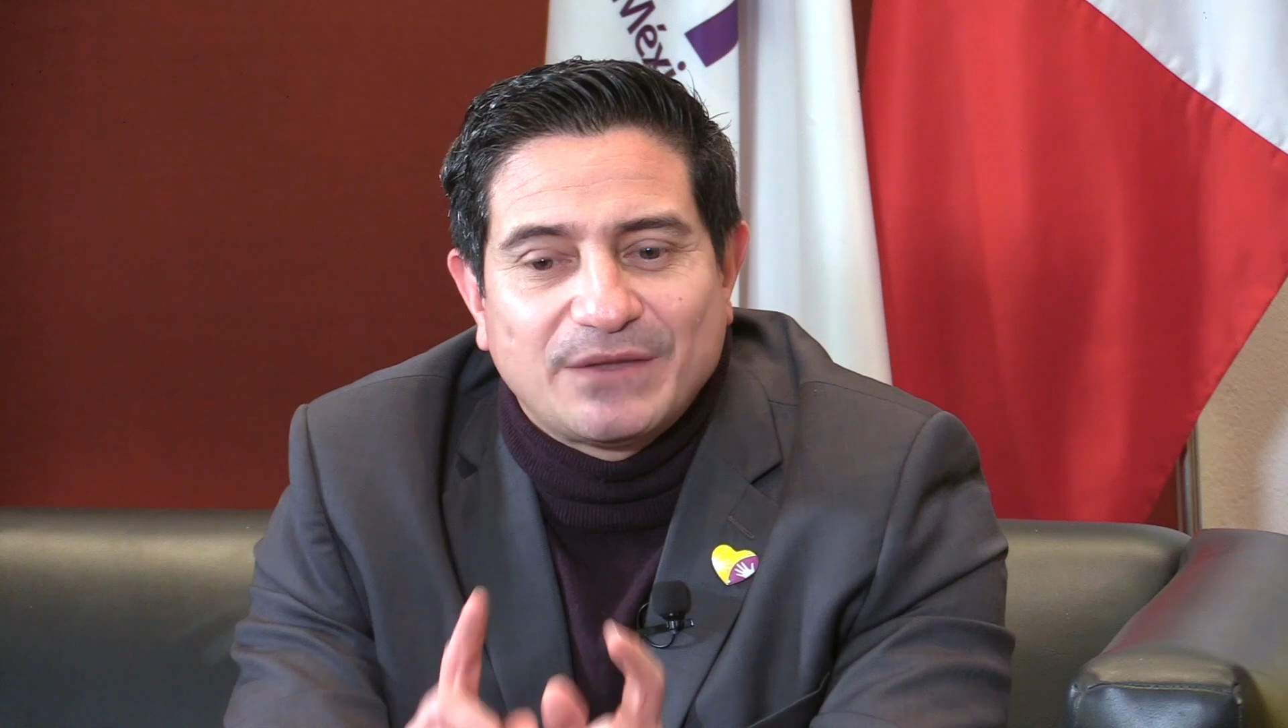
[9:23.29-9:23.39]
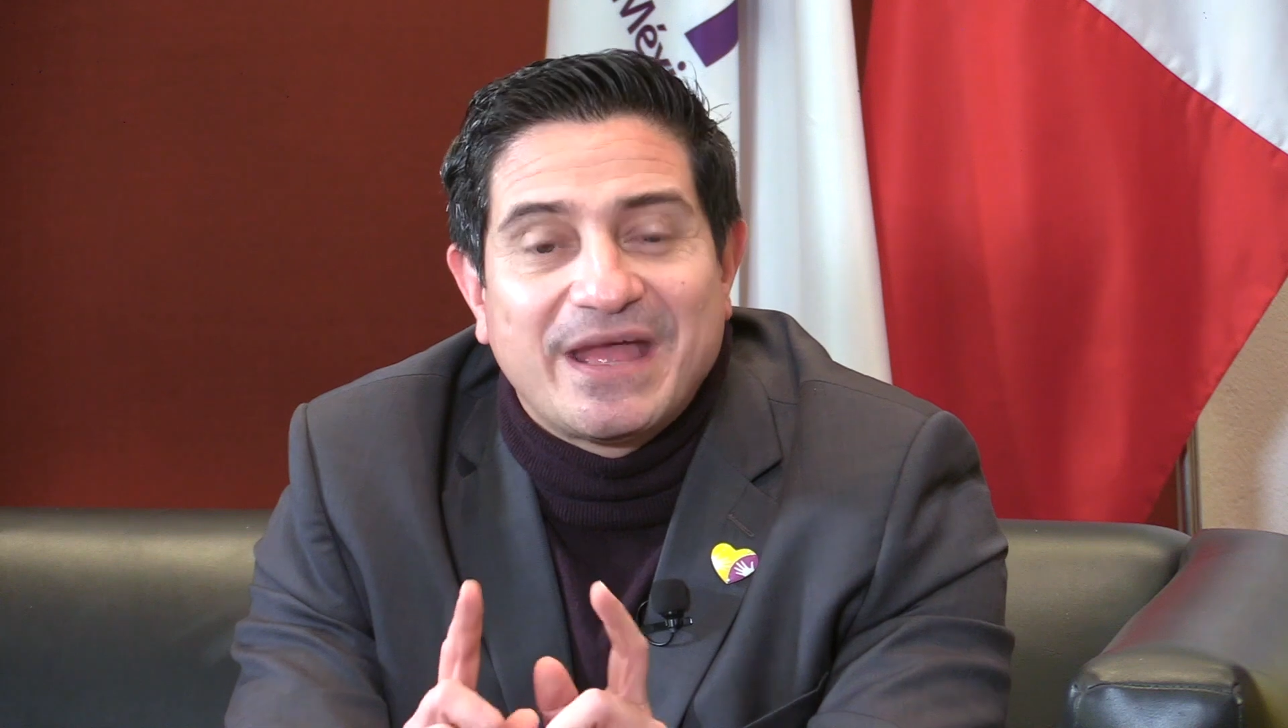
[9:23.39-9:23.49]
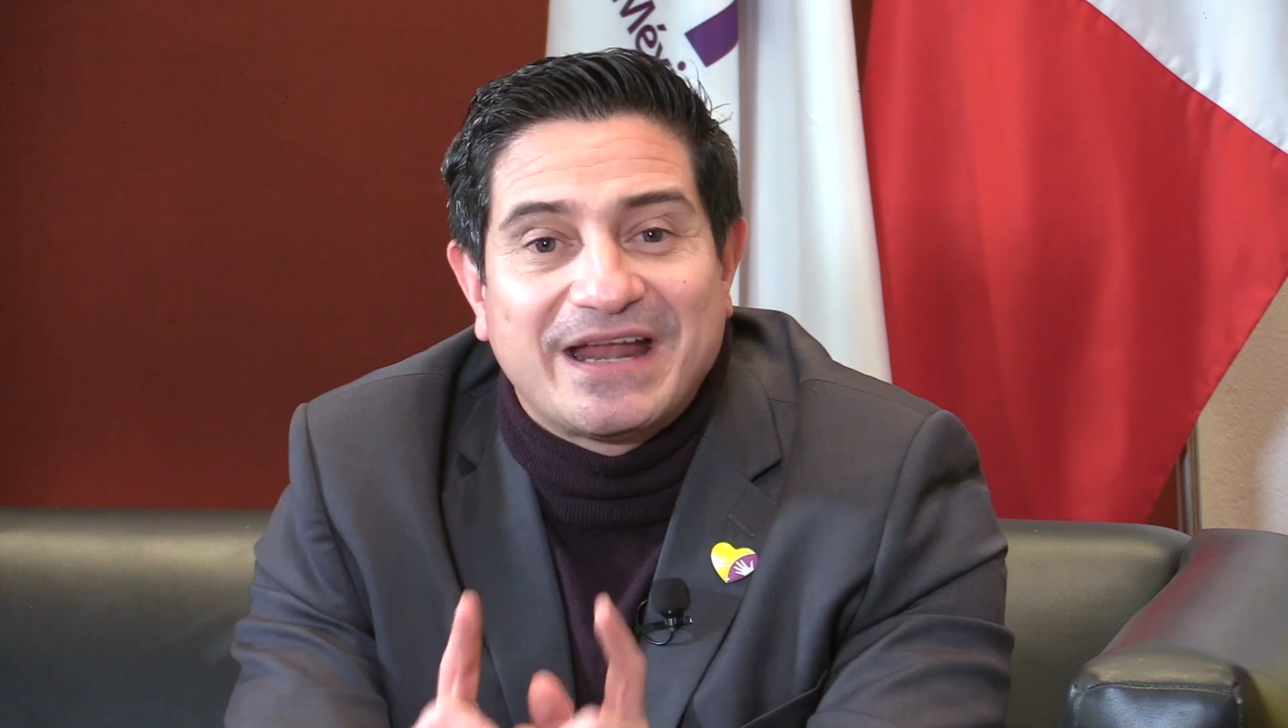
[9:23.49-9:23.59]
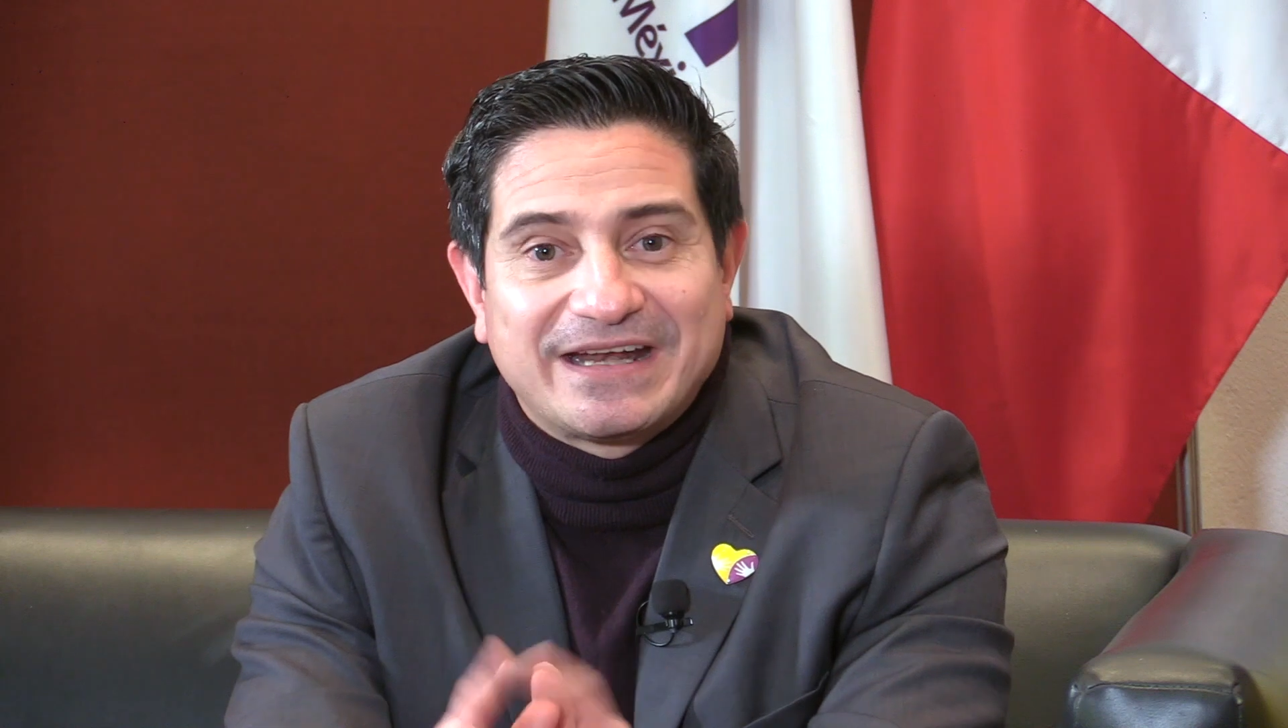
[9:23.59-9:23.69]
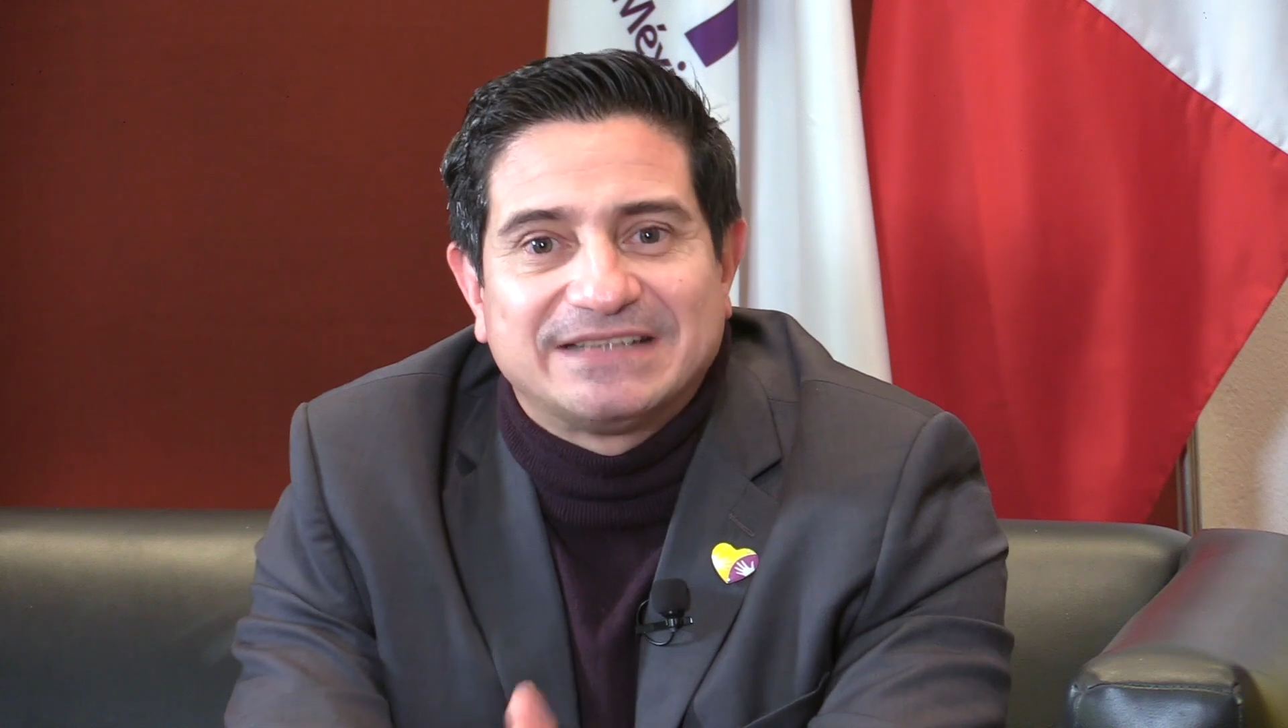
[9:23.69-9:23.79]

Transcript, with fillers: se vean